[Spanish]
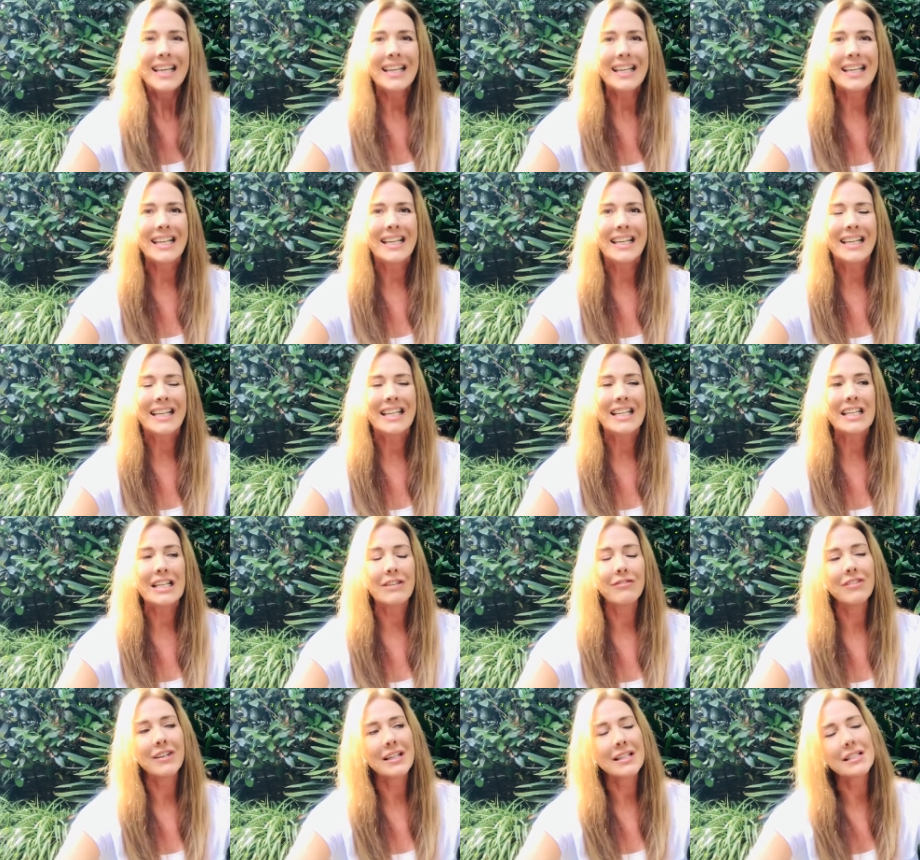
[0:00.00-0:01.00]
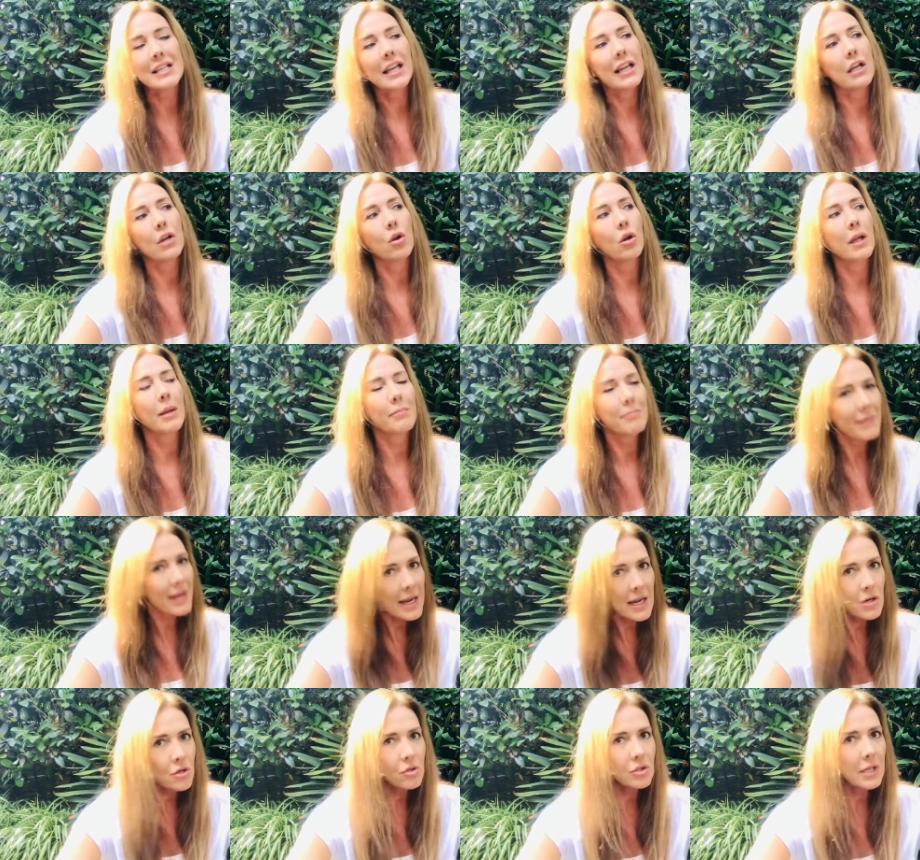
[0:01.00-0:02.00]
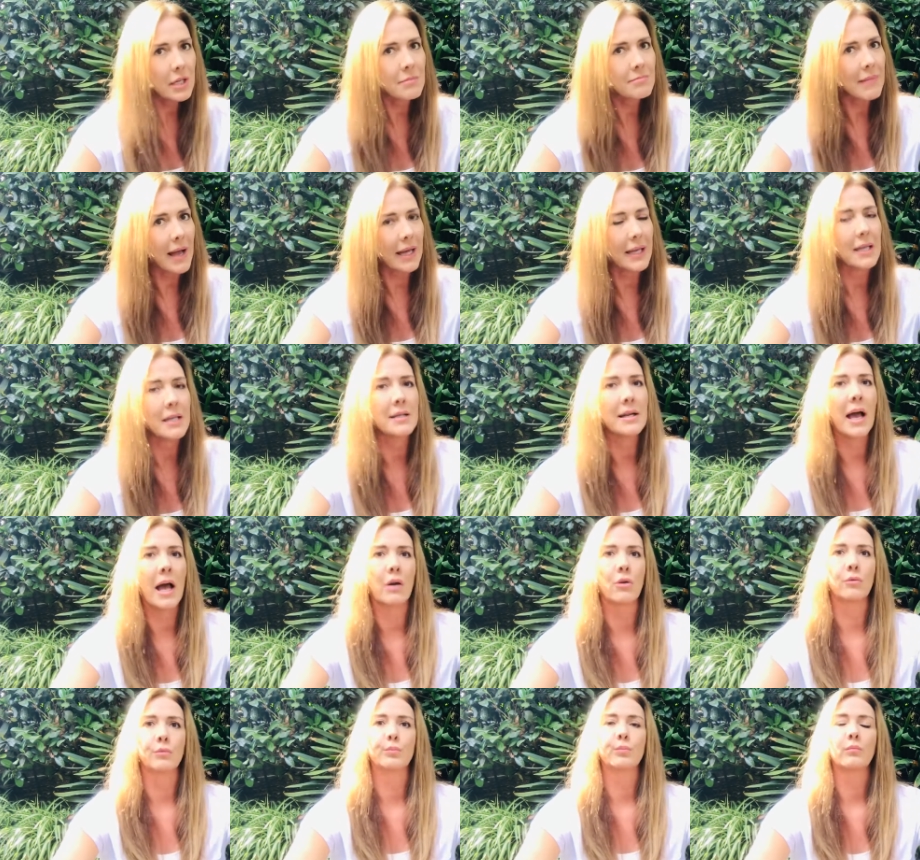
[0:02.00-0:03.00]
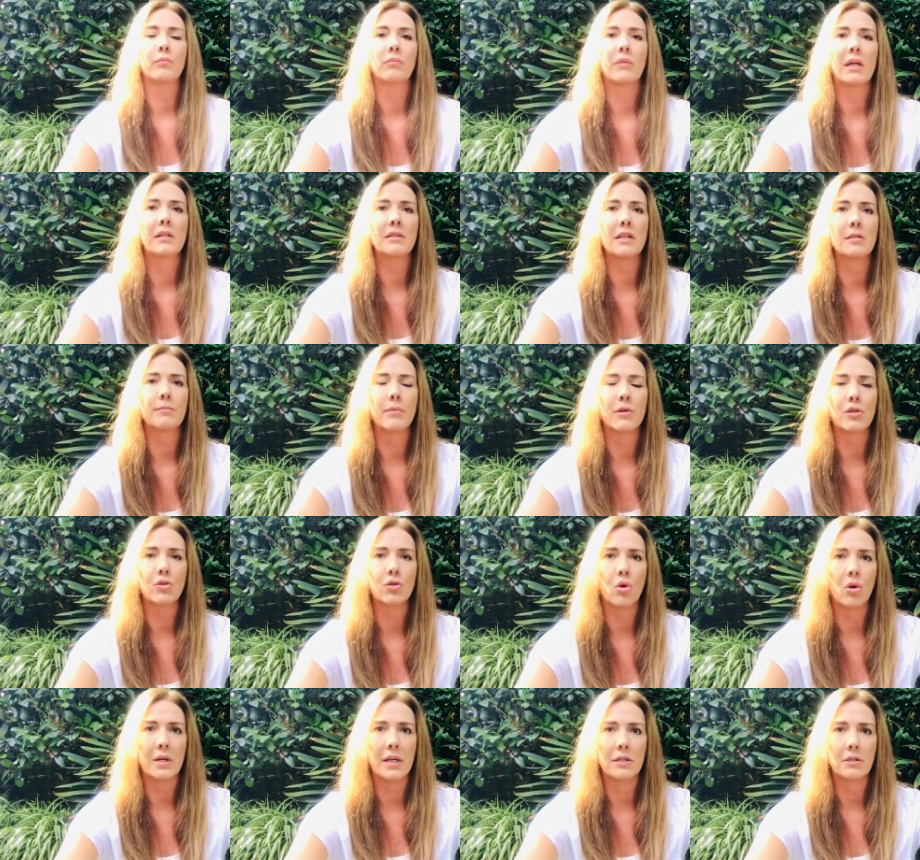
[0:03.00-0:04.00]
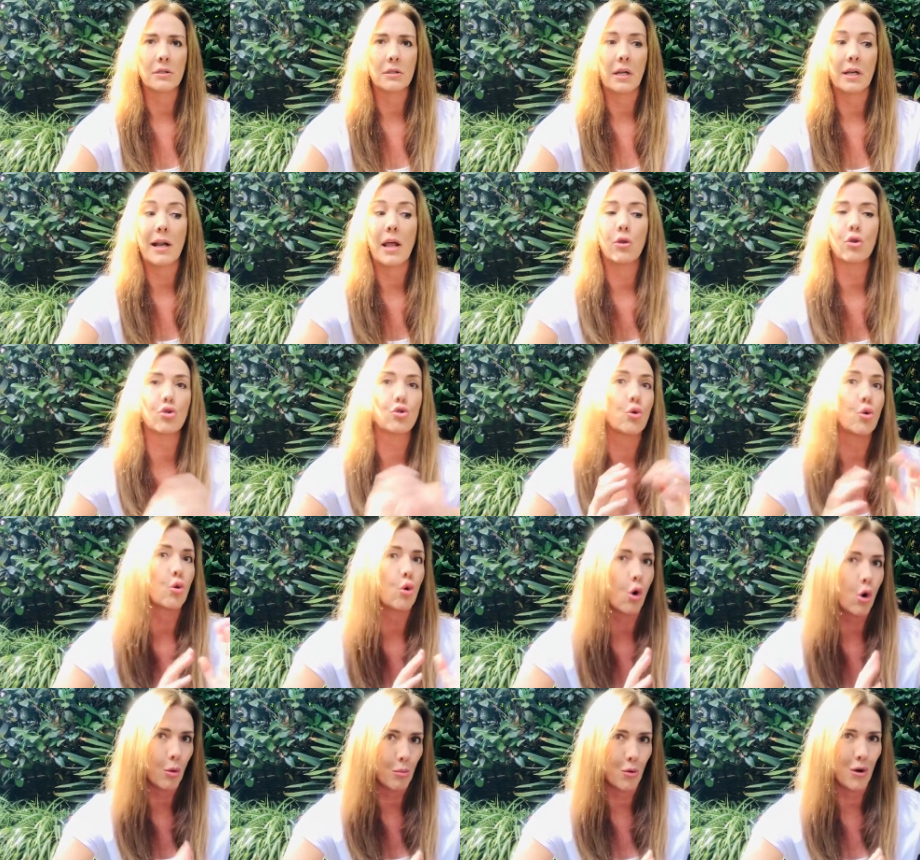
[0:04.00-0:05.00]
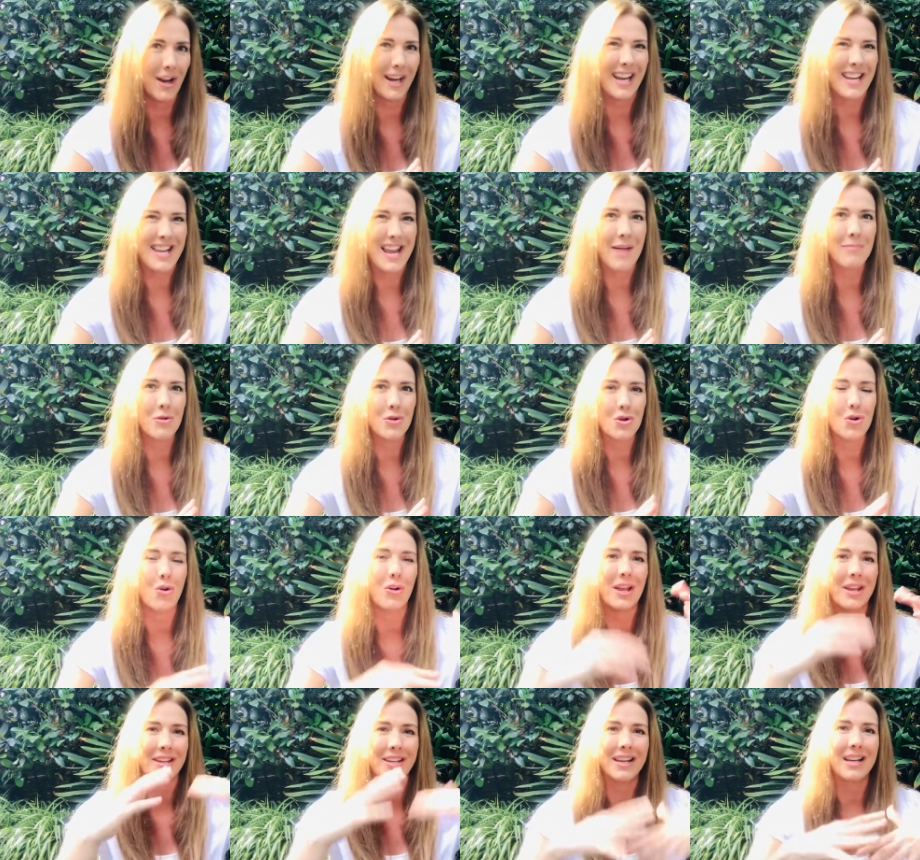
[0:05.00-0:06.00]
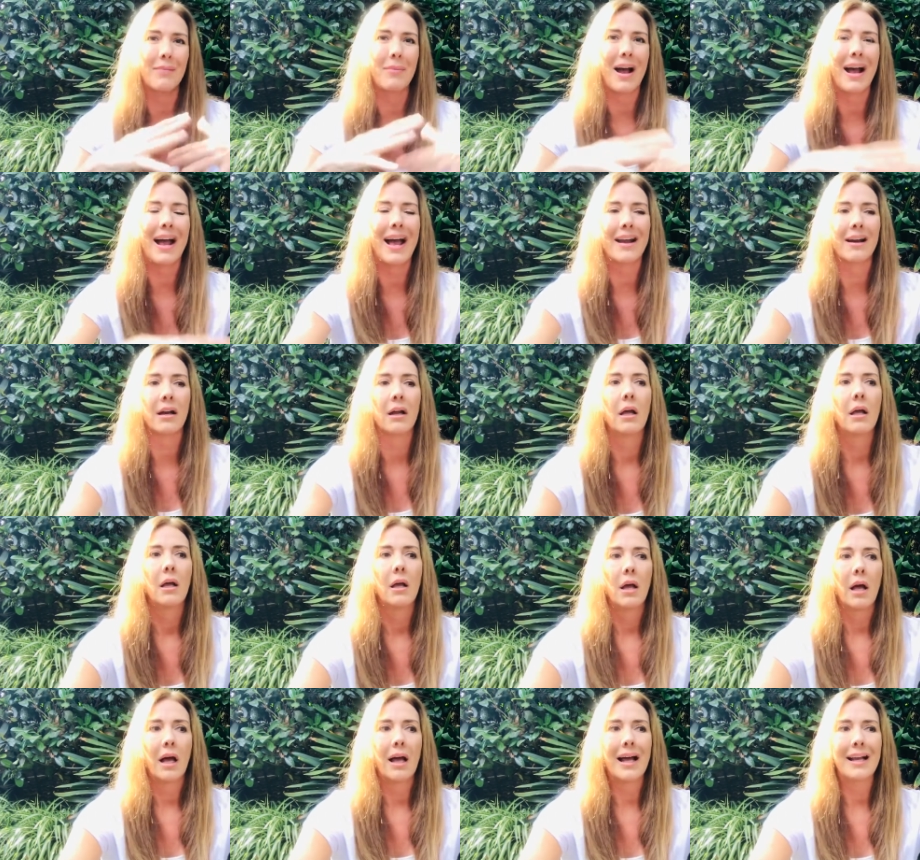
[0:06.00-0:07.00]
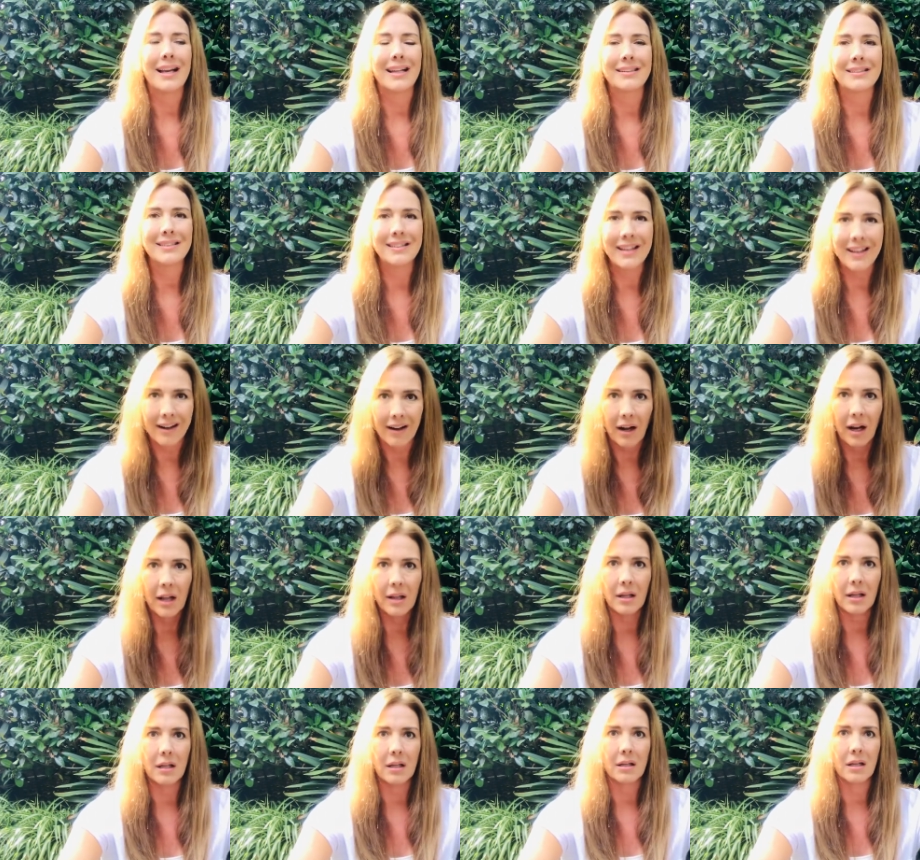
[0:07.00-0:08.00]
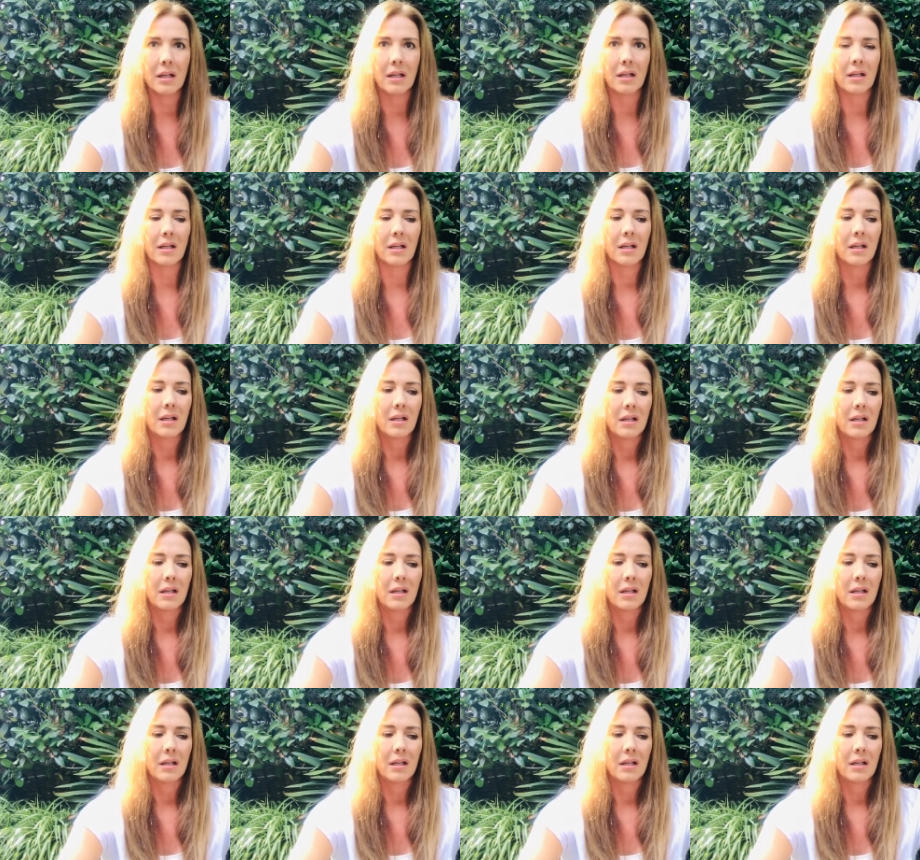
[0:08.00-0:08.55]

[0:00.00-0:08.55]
Y, fíjense que lo que menos se imaginaron estas personas, el lado oscuro como le llamo yo, que quiere bajar a la tierra de,